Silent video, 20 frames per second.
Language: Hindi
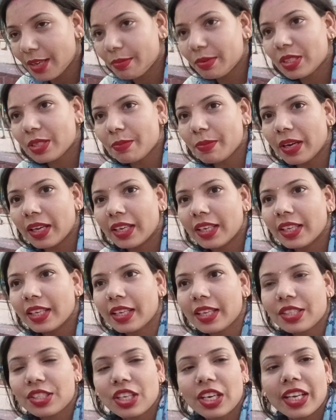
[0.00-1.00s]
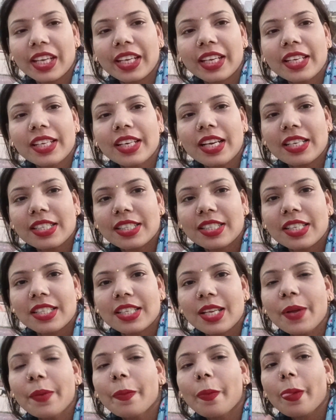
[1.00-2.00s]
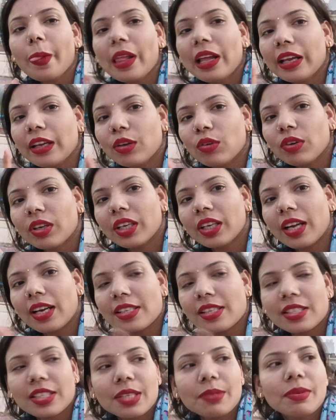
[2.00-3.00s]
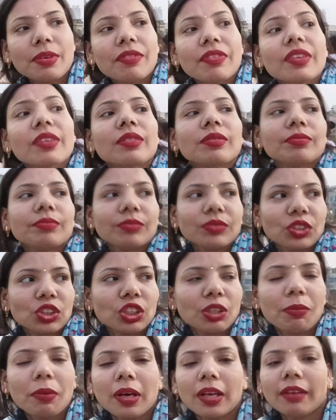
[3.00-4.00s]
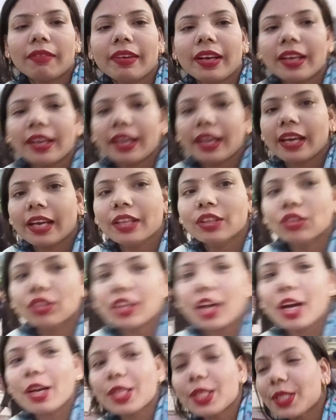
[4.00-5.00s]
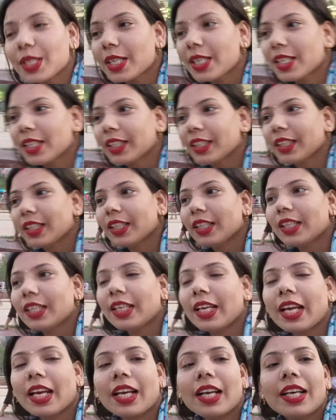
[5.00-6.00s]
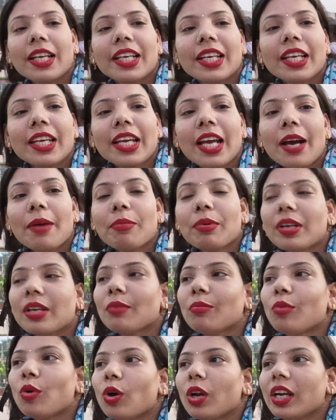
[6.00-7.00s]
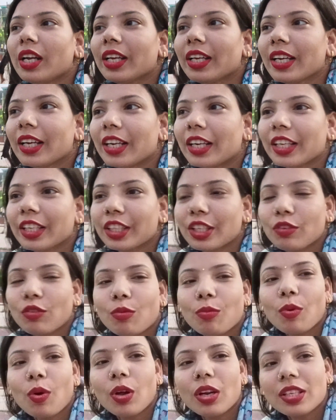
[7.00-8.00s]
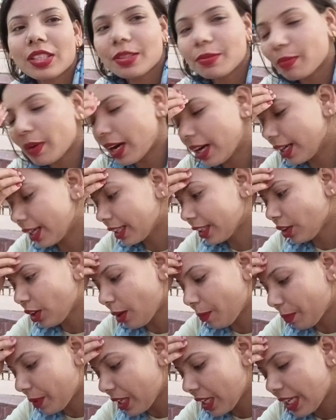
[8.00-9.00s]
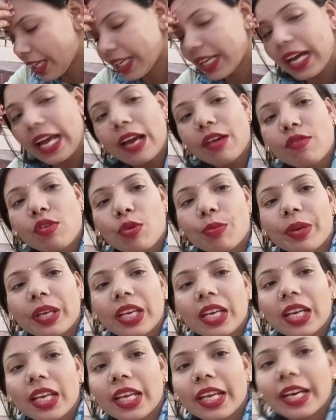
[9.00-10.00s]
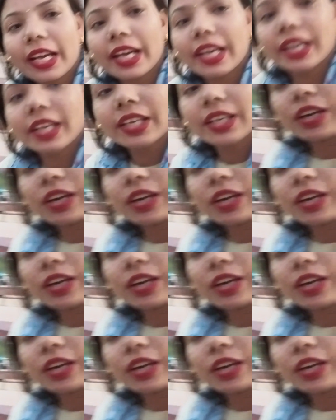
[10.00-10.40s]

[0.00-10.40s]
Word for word: से अभी सामान लेके चलेंगे रास्ते से क्योंकि रास्ते में फिर सामान वगैरह है तो यहाँ से एक लड़की यहाँ पे ना बॉल लेके खड़ी थी वो बॉल से मांग रहा था और अपनी लेके आया वो भी नहीं ले रहा है